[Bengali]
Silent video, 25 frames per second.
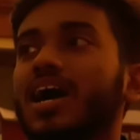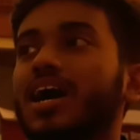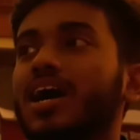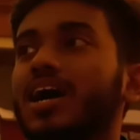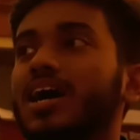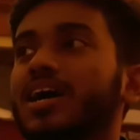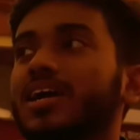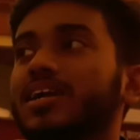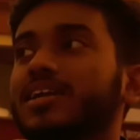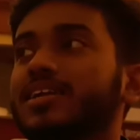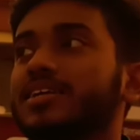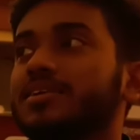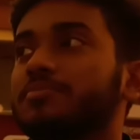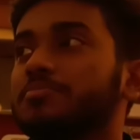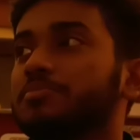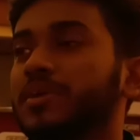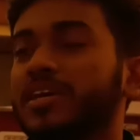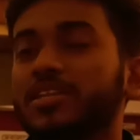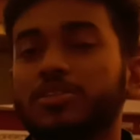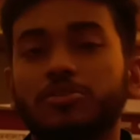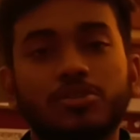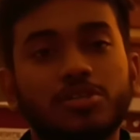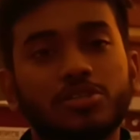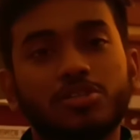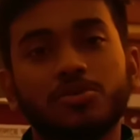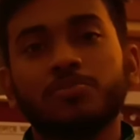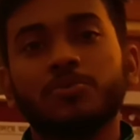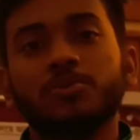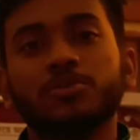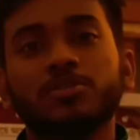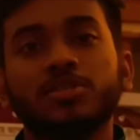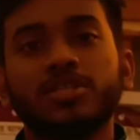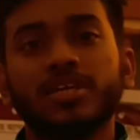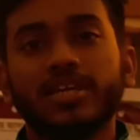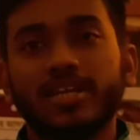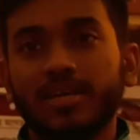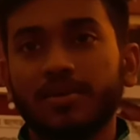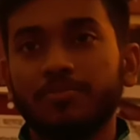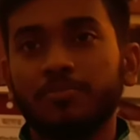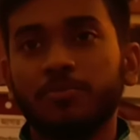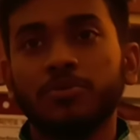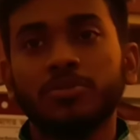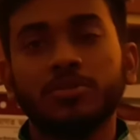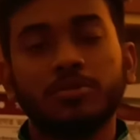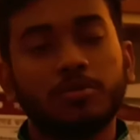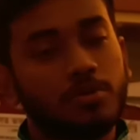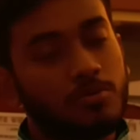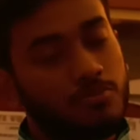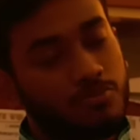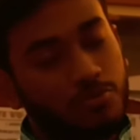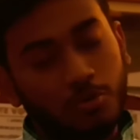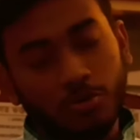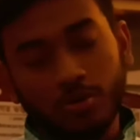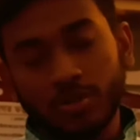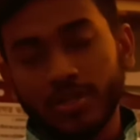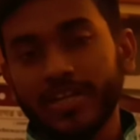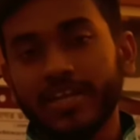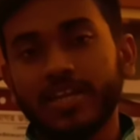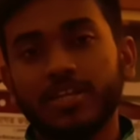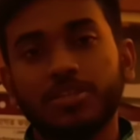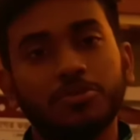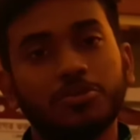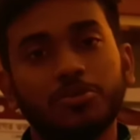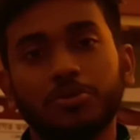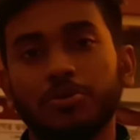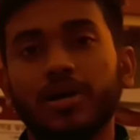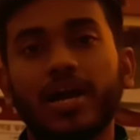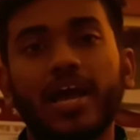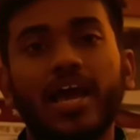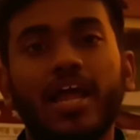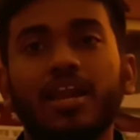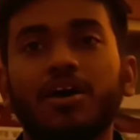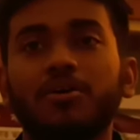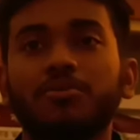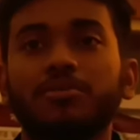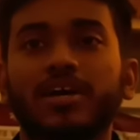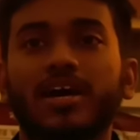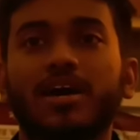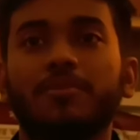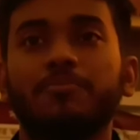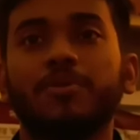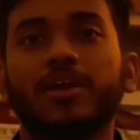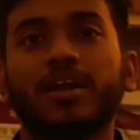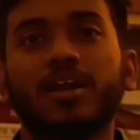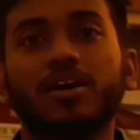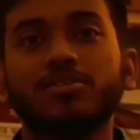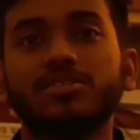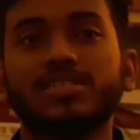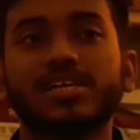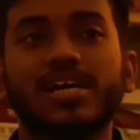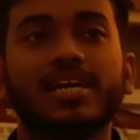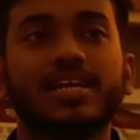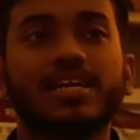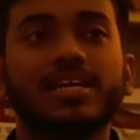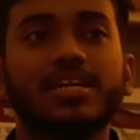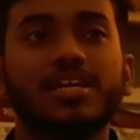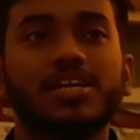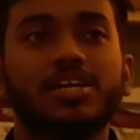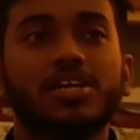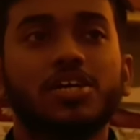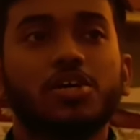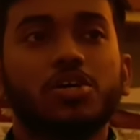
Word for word: আর ভেতরে তো মন্দিরে মন নিয়ে তো ঢোকা অ্যালাও না আপনারাও জানেন